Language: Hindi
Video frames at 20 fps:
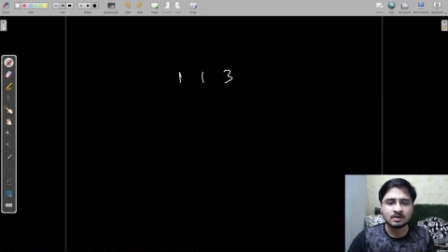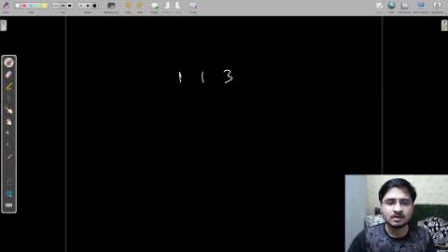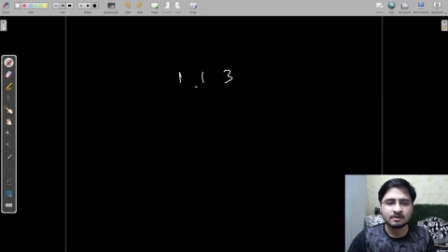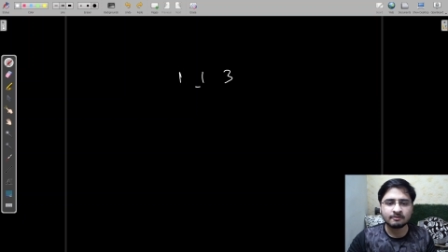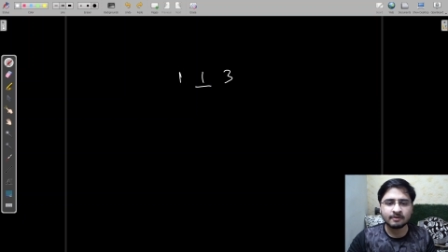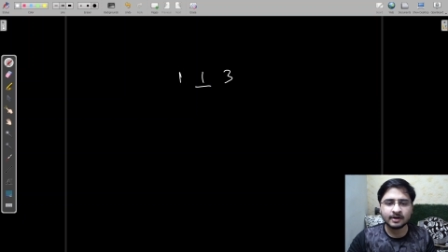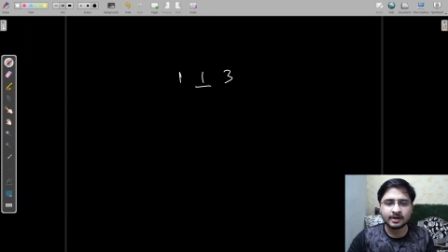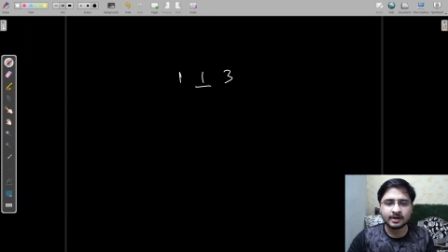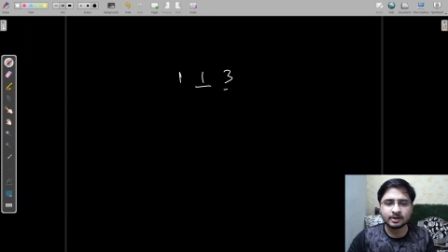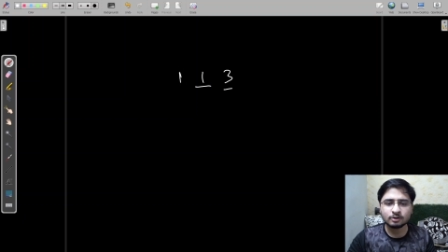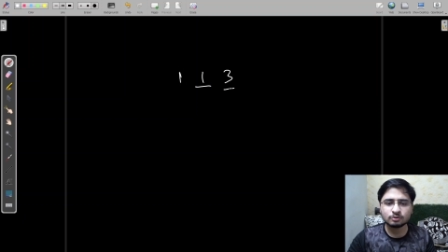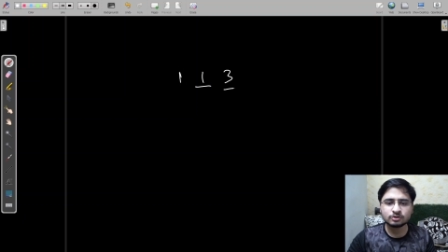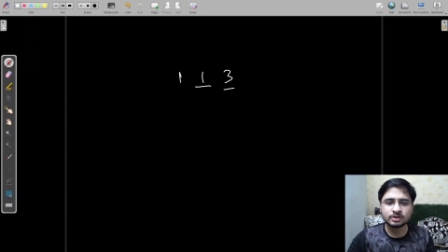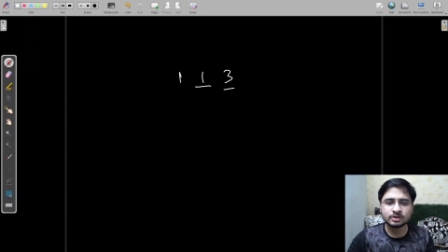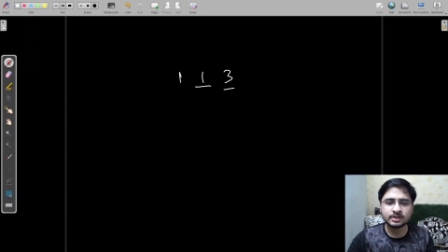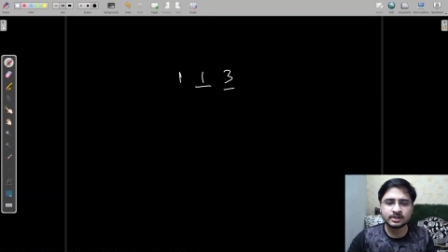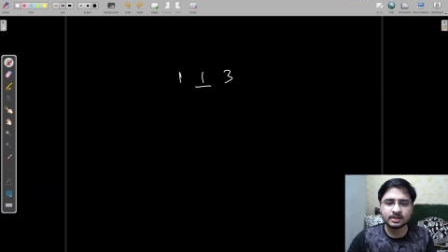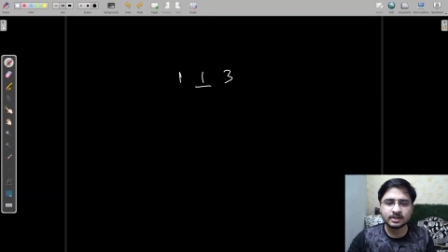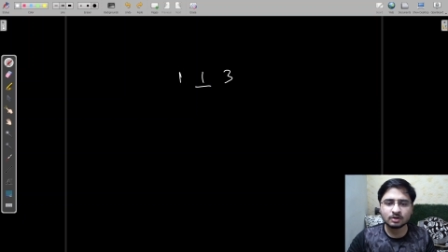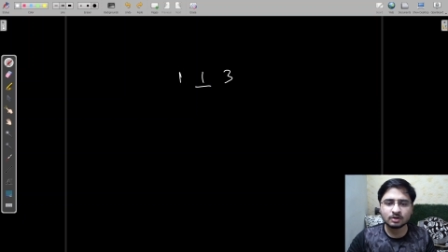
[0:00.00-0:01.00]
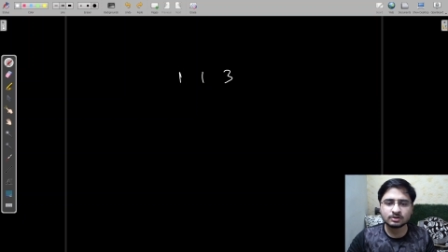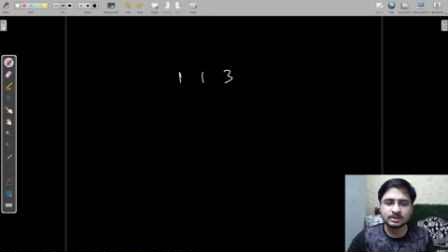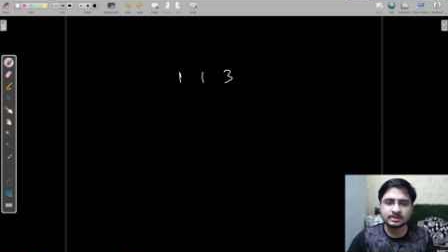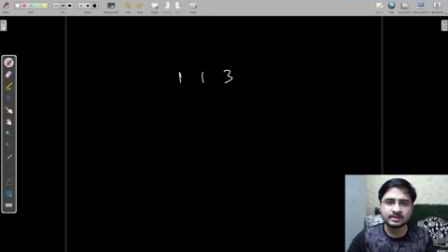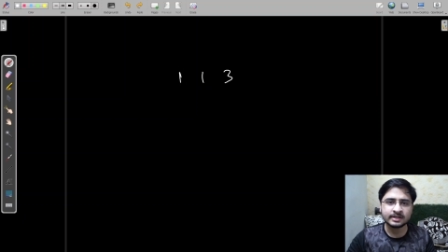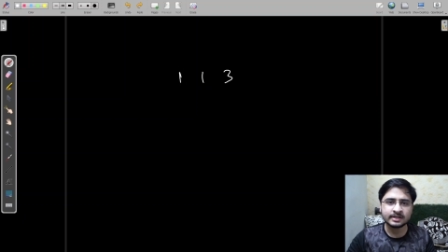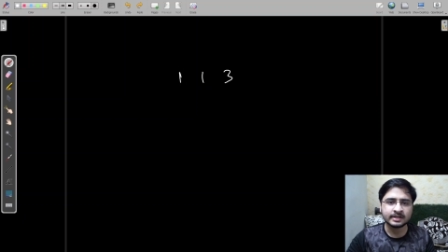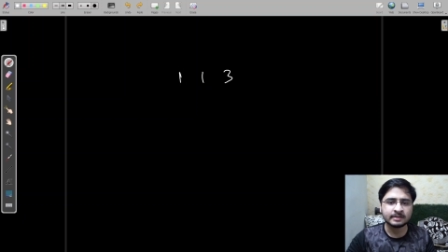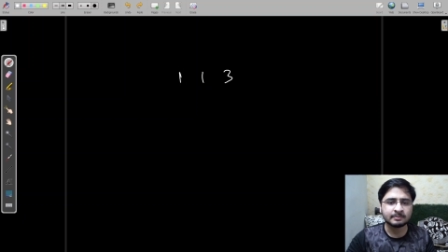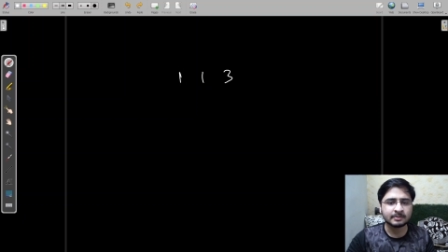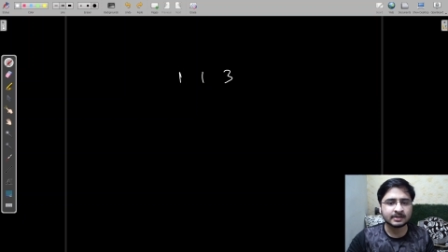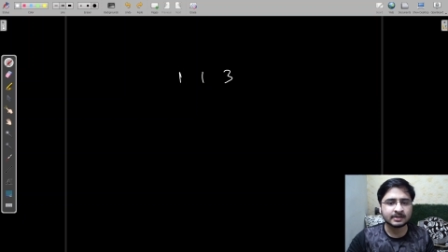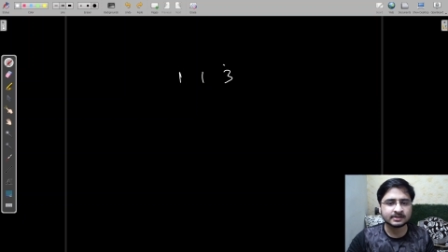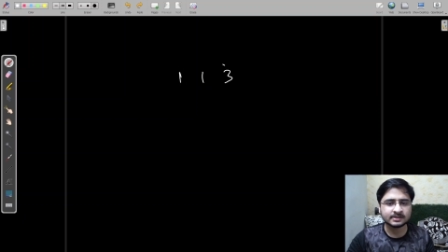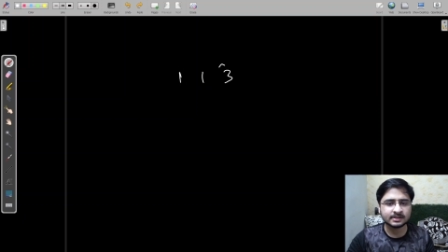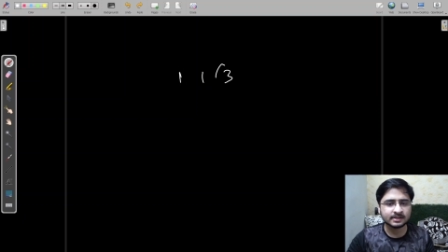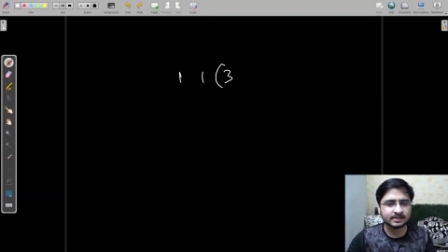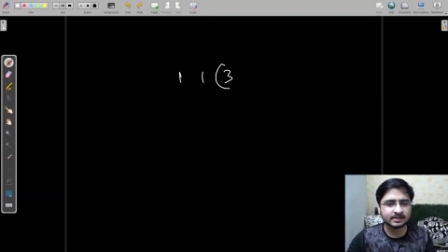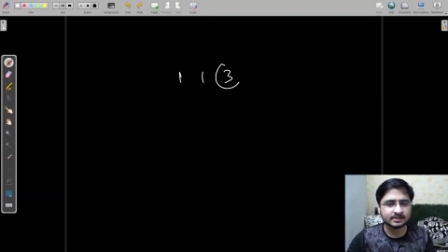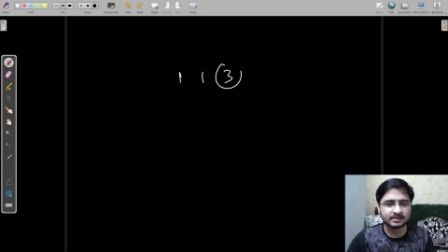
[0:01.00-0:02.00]
वन इंटू थ्री क्या होता है थ्री
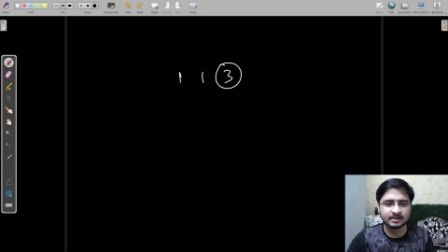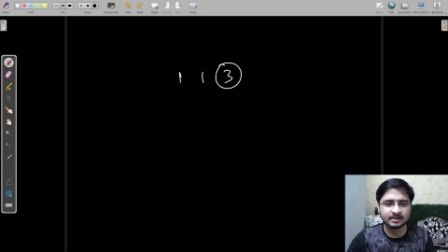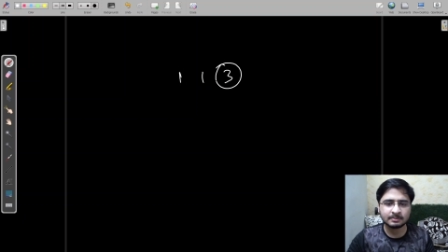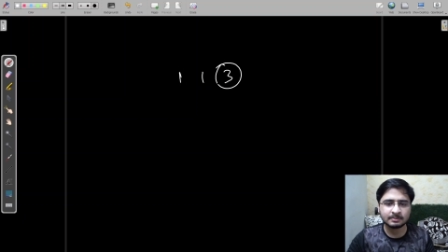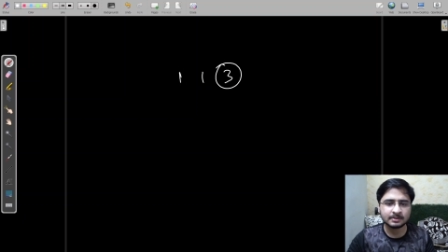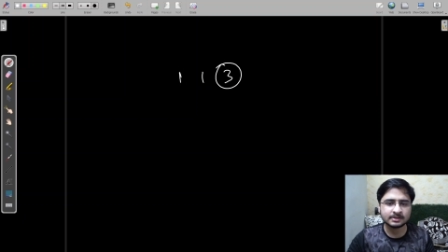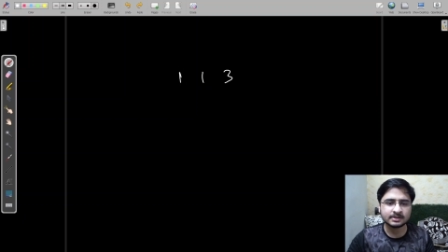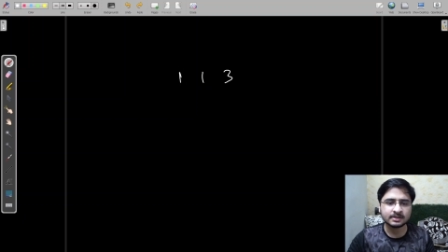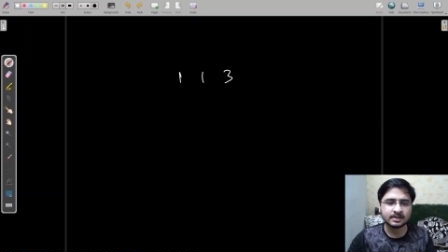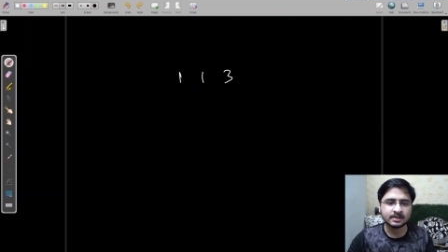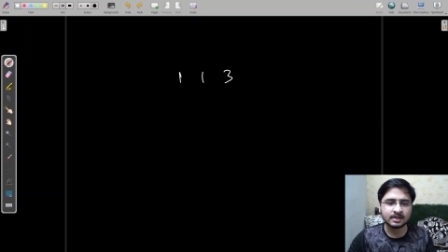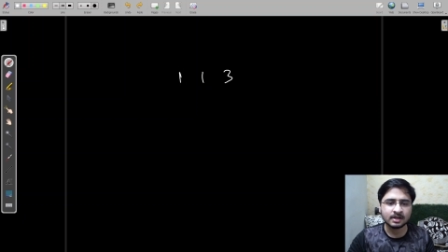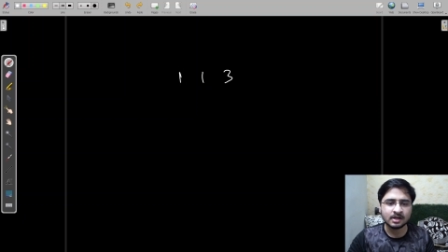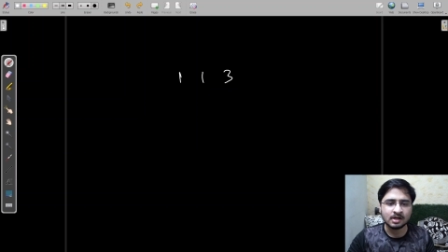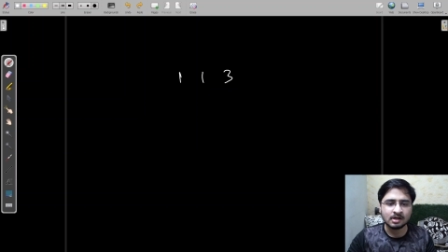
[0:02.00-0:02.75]
प्रेजेंट है थ्री प्रेजेंट है